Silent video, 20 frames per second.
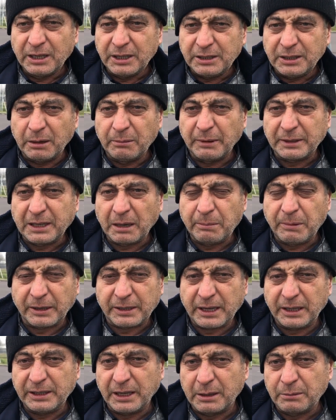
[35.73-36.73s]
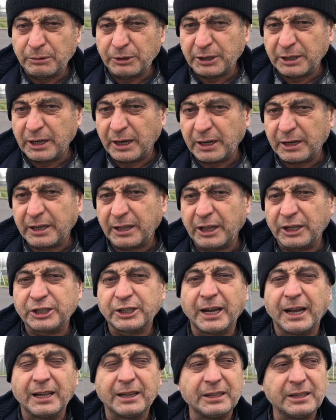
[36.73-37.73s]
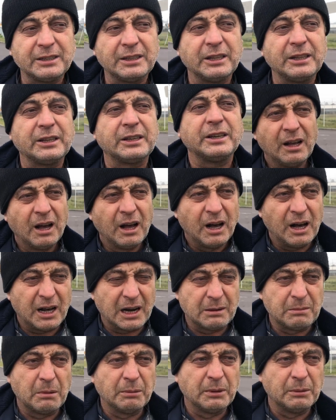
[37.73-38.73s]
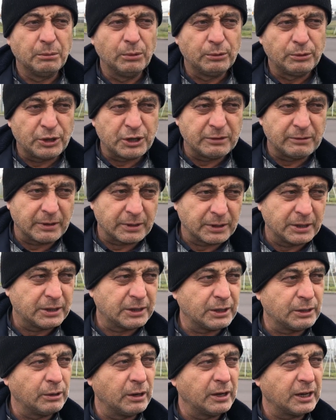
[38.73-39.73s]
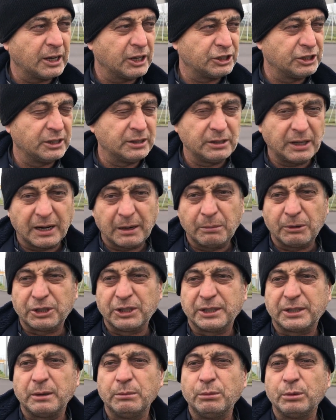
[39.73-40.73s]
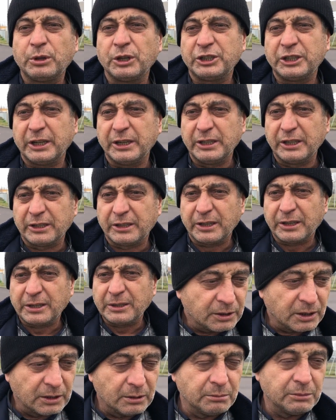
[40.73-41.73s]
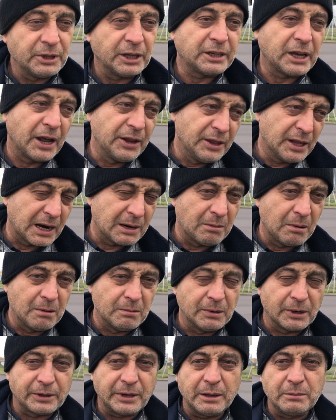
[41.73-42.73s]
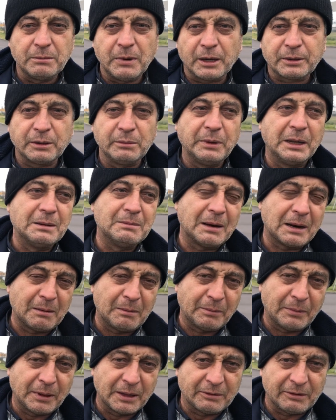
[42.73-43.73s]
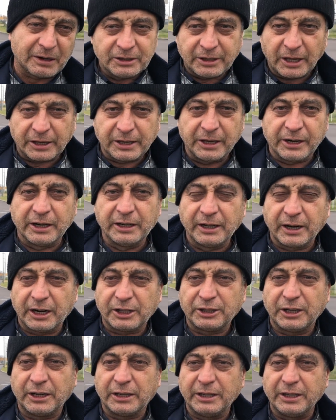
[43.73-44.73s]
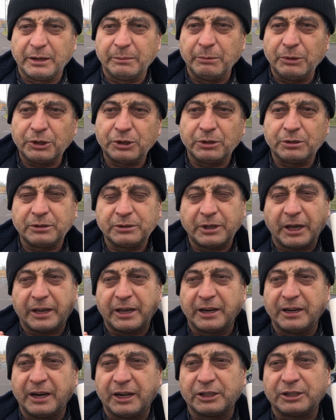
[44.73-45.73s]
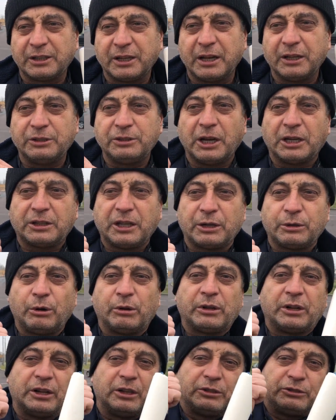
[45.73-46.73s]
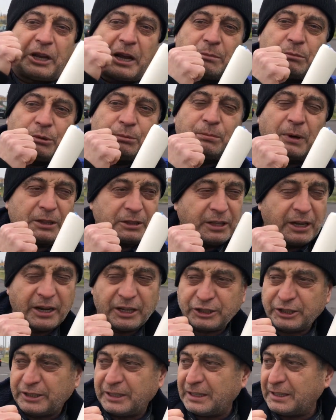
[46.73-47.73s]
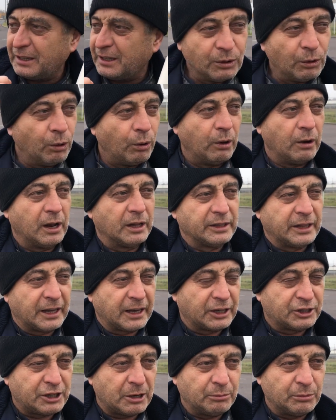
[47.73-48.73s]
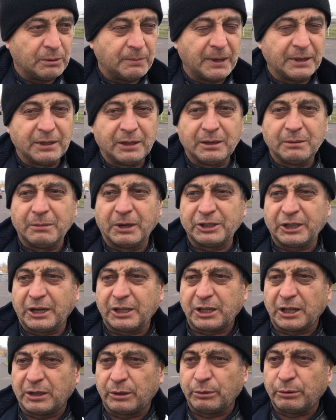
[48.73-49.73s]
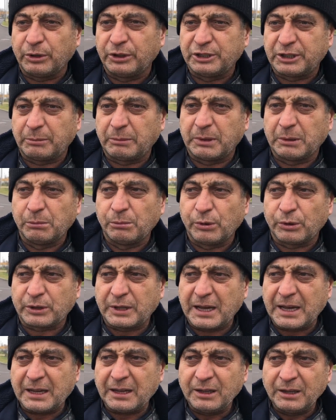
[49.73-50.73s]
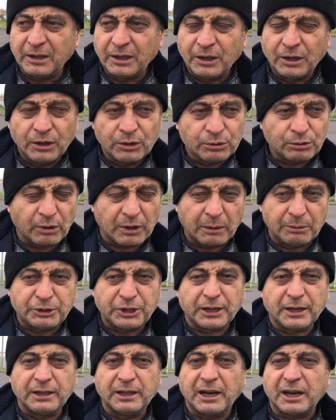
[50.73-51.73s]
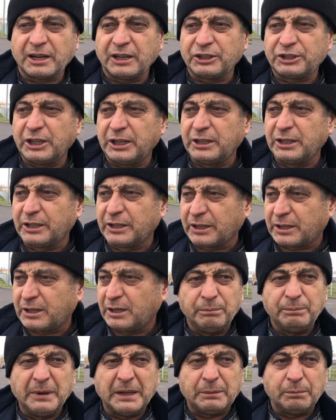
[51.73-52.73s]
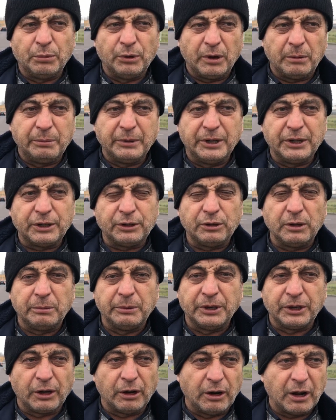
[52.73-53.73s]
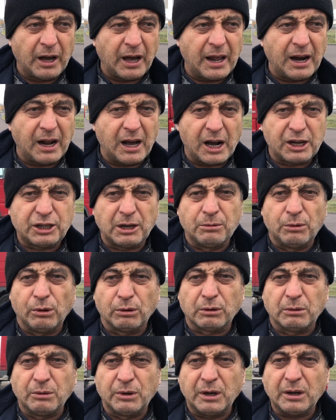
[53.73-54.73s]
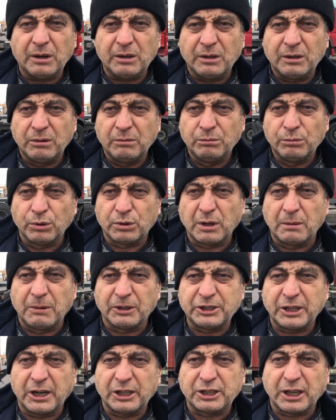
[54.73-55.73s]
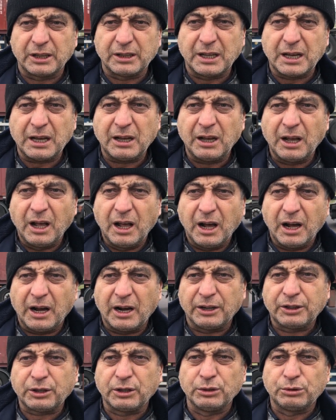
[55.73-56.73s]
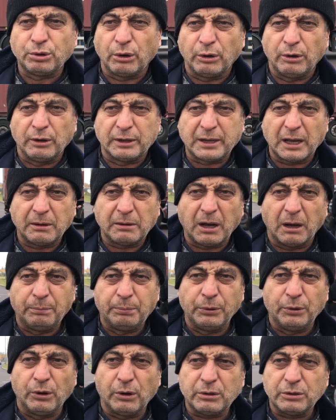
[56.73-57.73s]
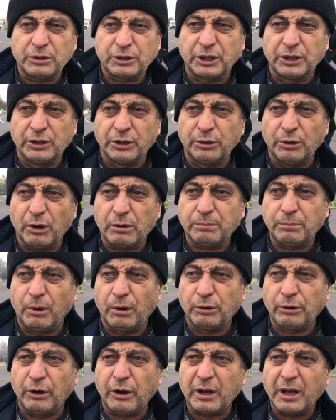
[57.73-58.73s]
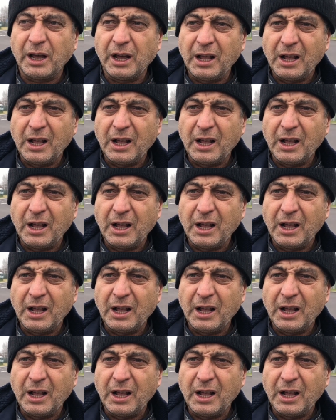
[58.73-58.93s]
Yemek yaparken yanımızdaki arkadaş geldi. Dedi ki arabamda mülteci var. Gittik arkadaşın arabasındaki mülteciye indirdik. Dedim bir de kendi arabama bakayım. Baktım benim arabamda da var. Tekerin arasına girmiş. Tekerin arasına yatak yorganı çekmiş battaniyesine. Hollanda'ya gideceğim diye. Ben dedim Macaristan'a yük ineceğim dedim burada. Sonra bir şekilde arkadaşı indirdik. Bitmiyor. Biri gidiyor biri geliyor. Yani akşam oldu mu burada Macaristan'da artık son ülke. Kapı yok, sınır yok, bölge yok.